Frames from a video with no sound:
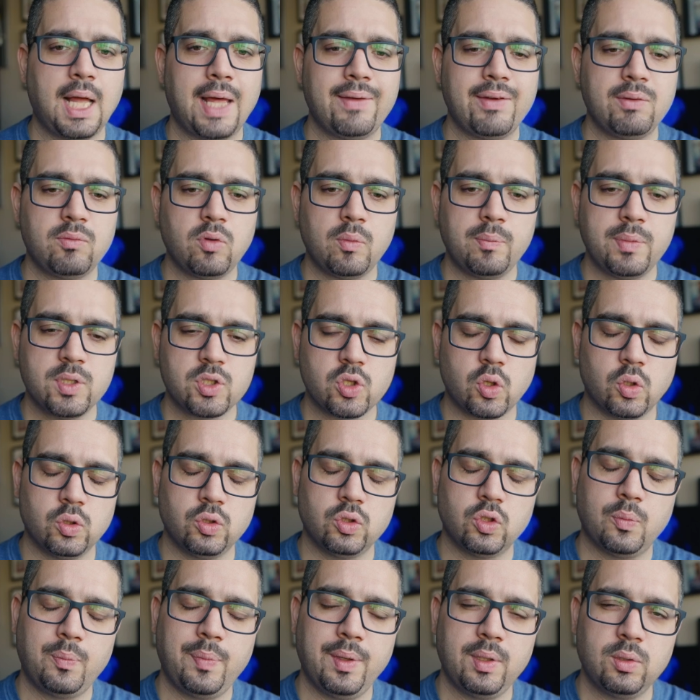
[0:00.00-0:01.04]
Avremo
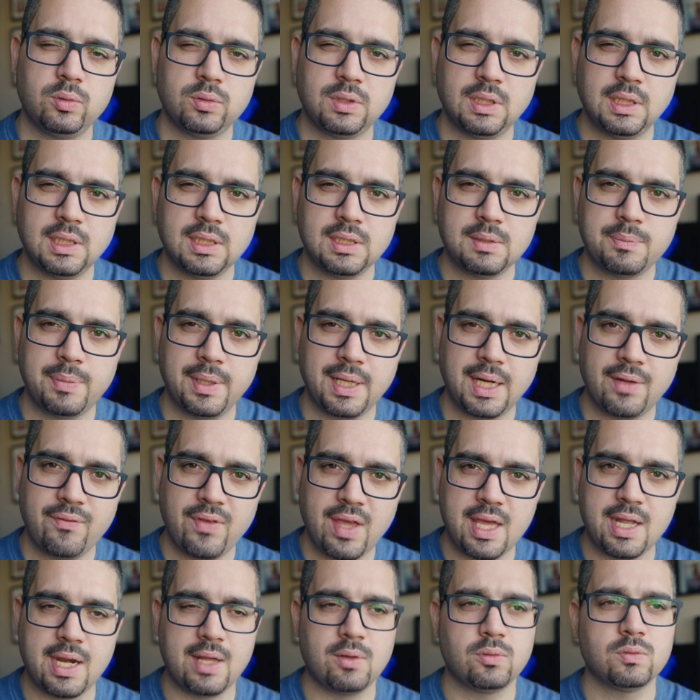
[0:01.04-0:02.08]
bisogno per, utili- per
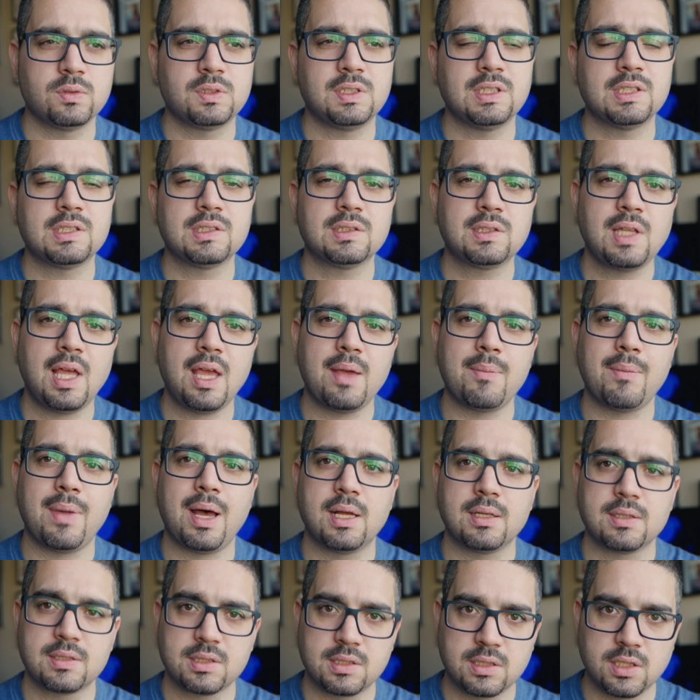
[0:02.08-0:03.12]
avere un
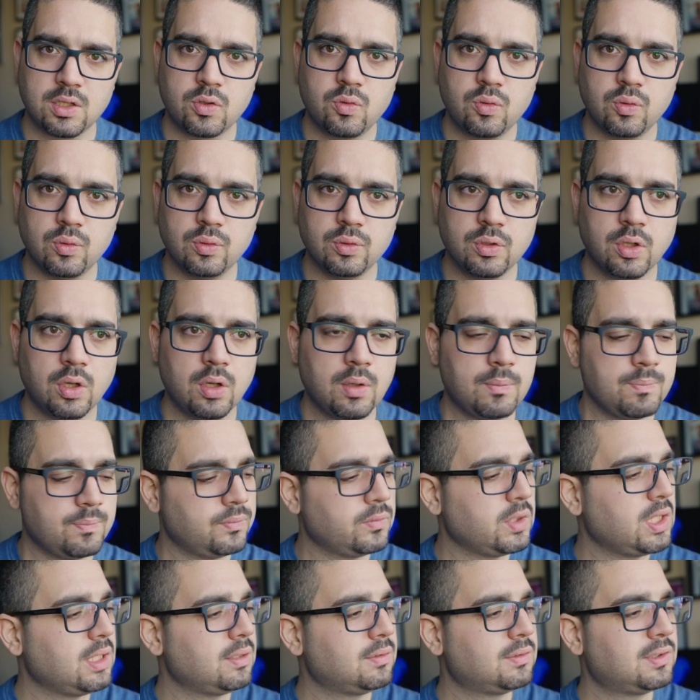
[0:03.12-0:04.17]
sistema sicuro
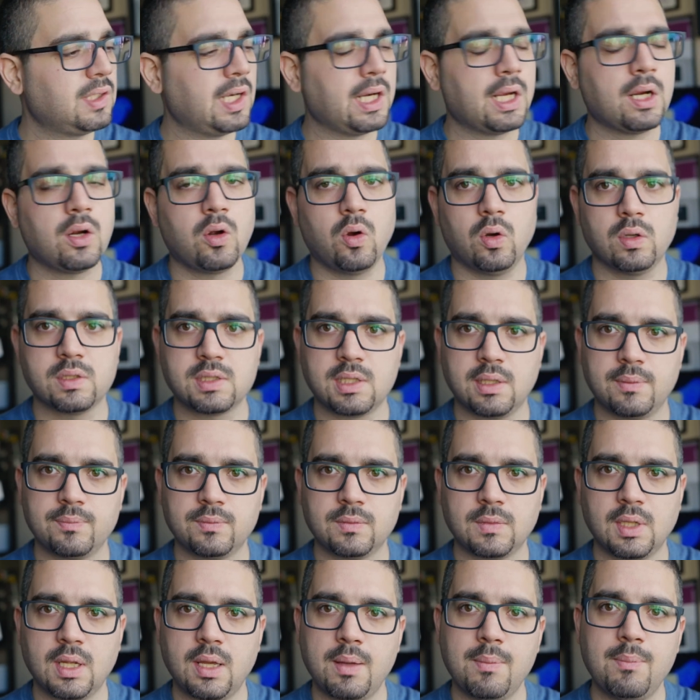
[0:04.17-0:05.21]
di tre cose
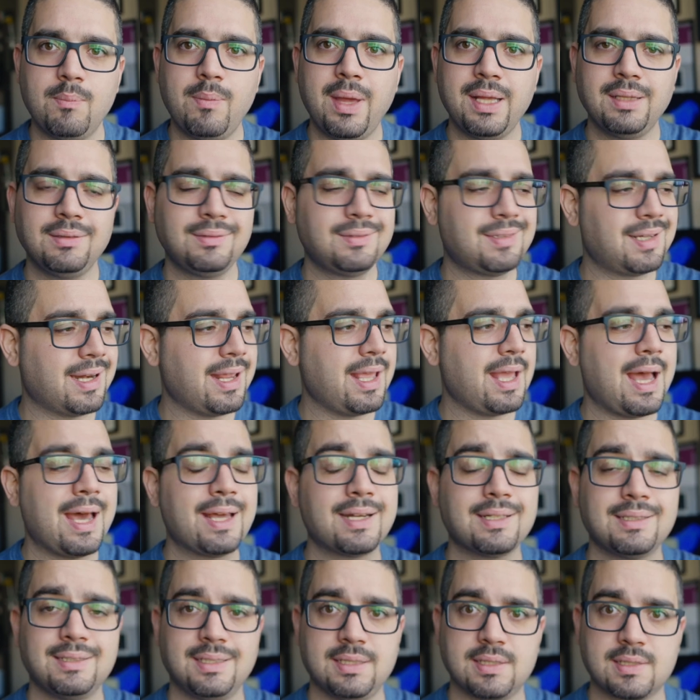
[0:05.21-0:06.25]
ben tre
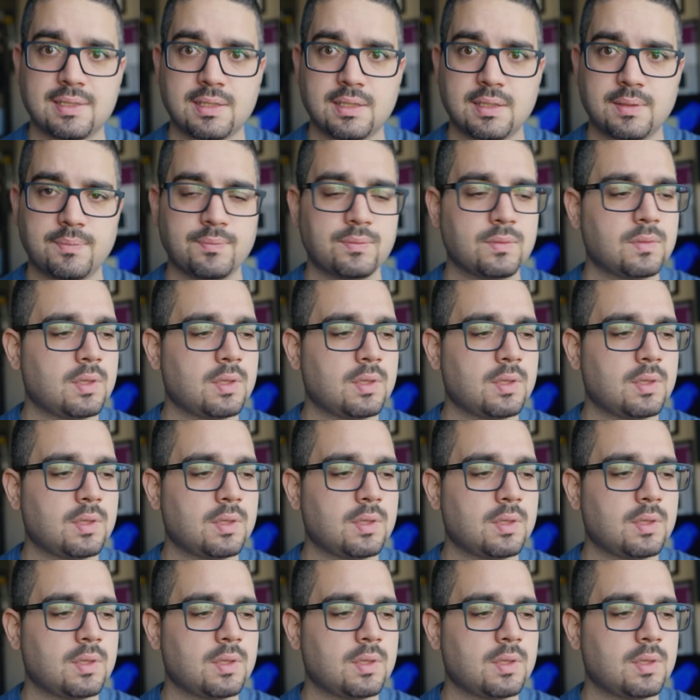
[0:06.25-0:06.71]
hard disk,